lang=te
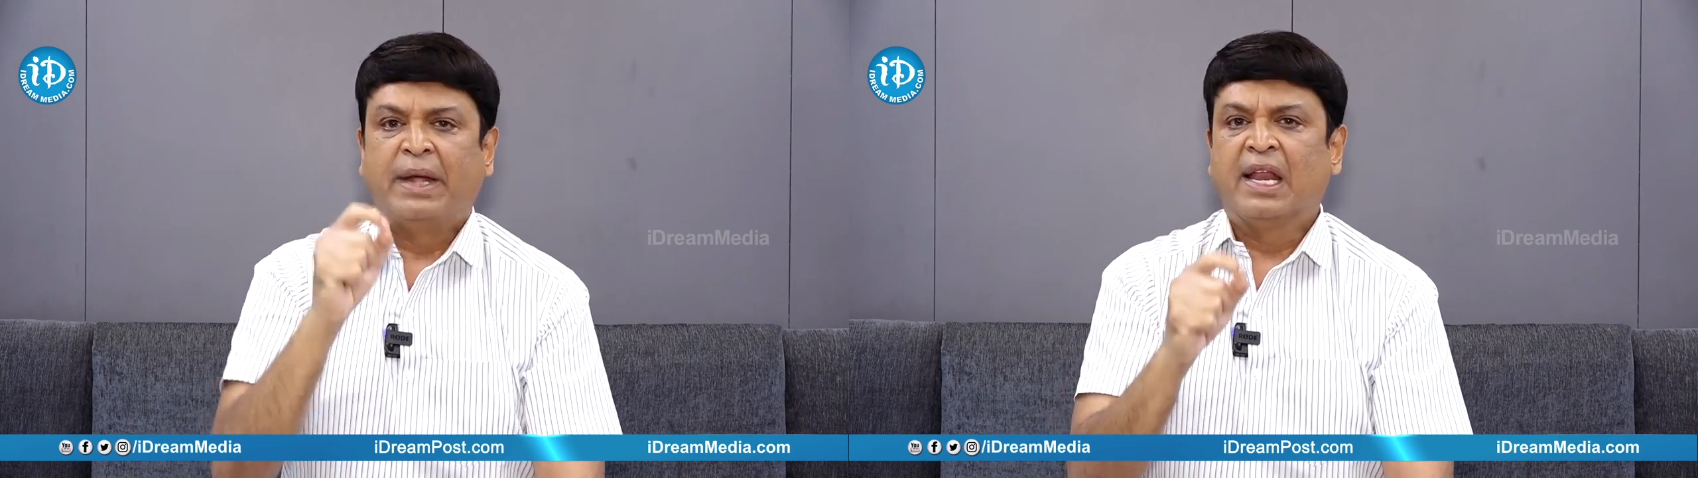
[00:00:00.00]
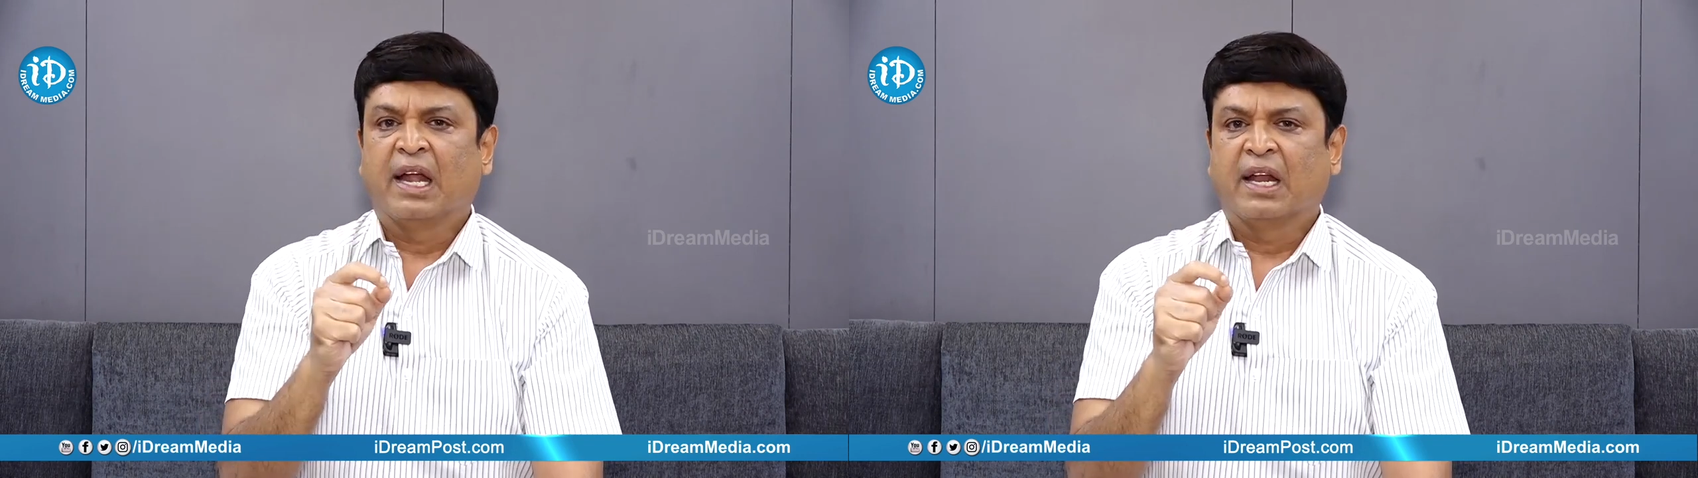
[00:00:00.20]

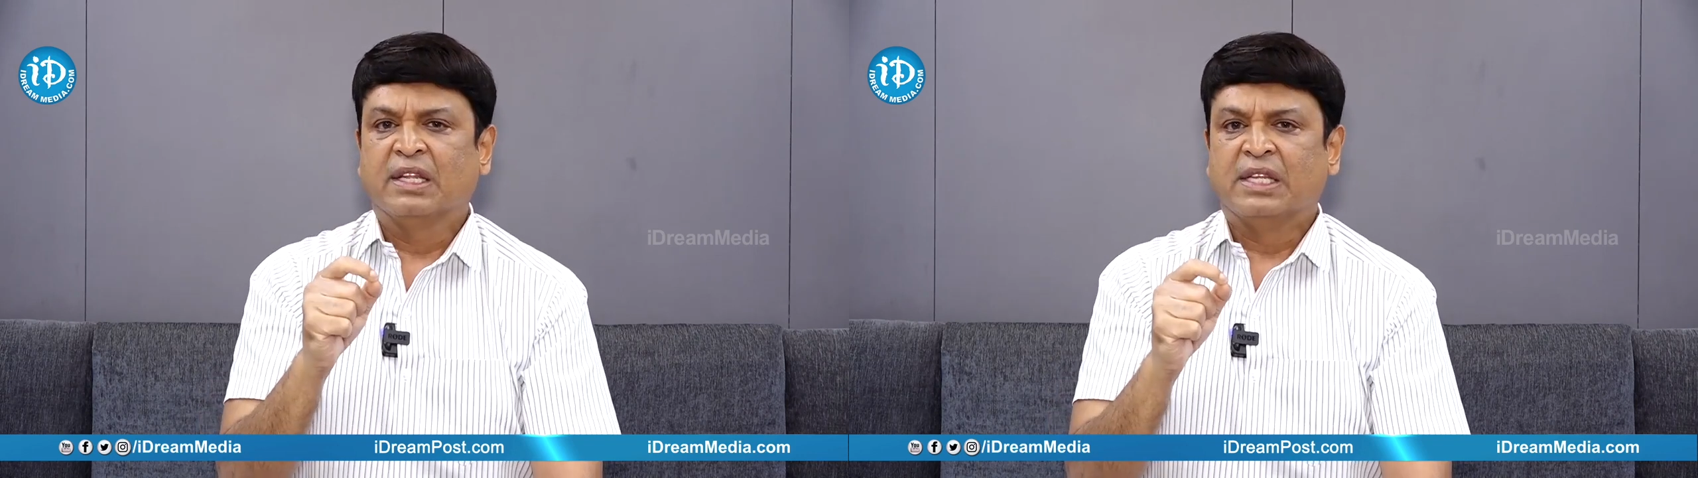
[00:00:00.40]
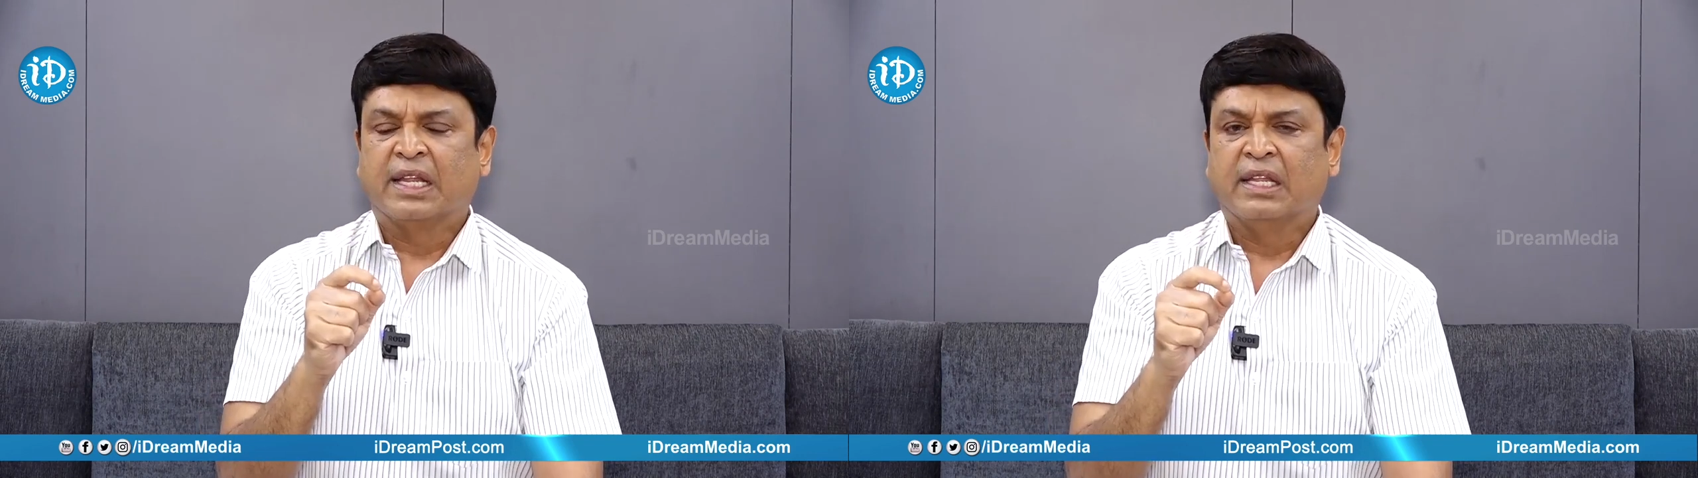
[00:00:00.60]
బిడ్డను
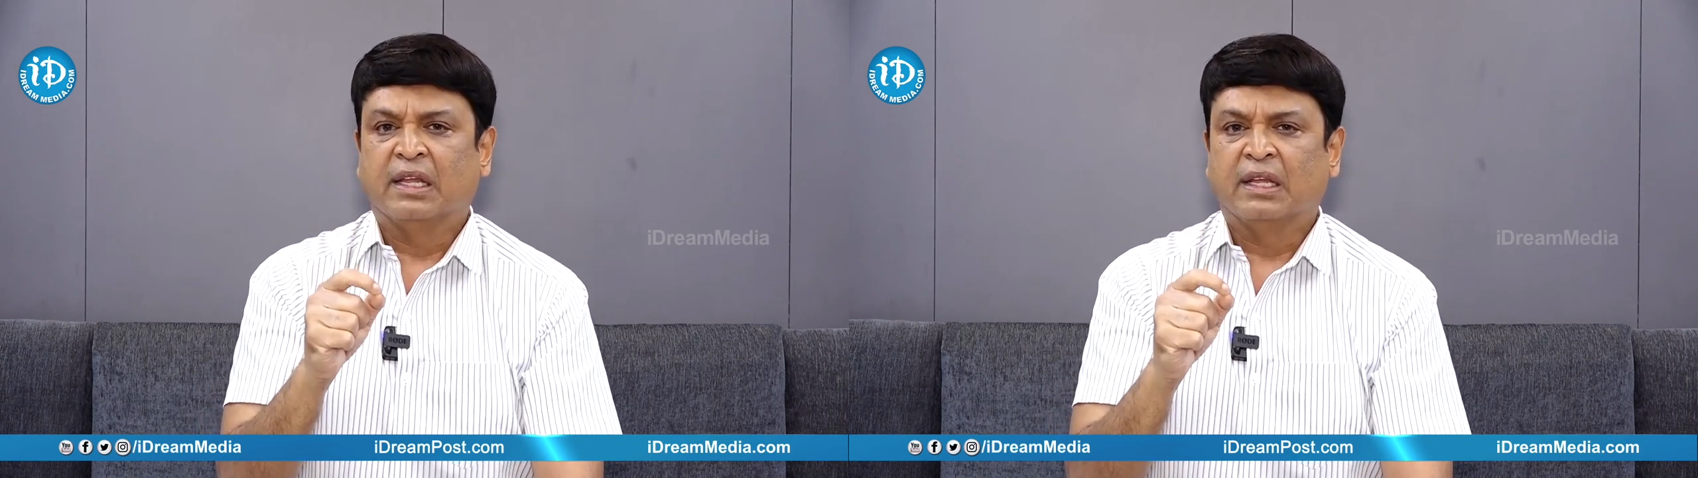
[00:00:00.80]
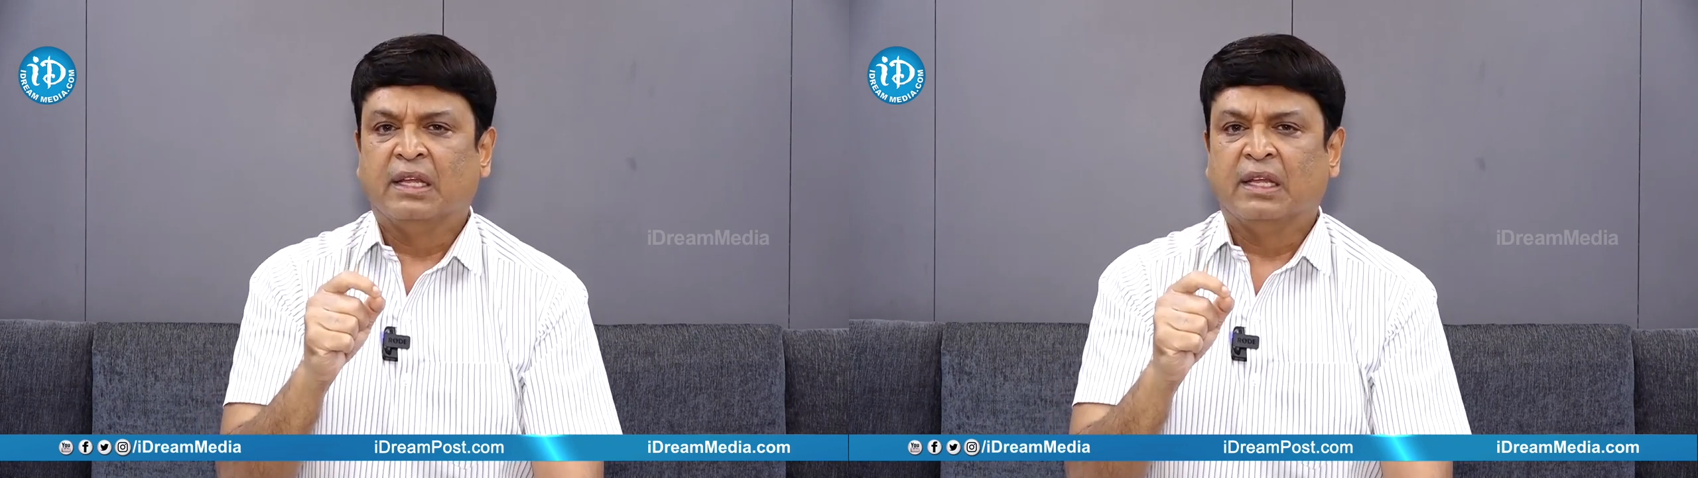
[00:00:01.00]
అడగడం జరిగింది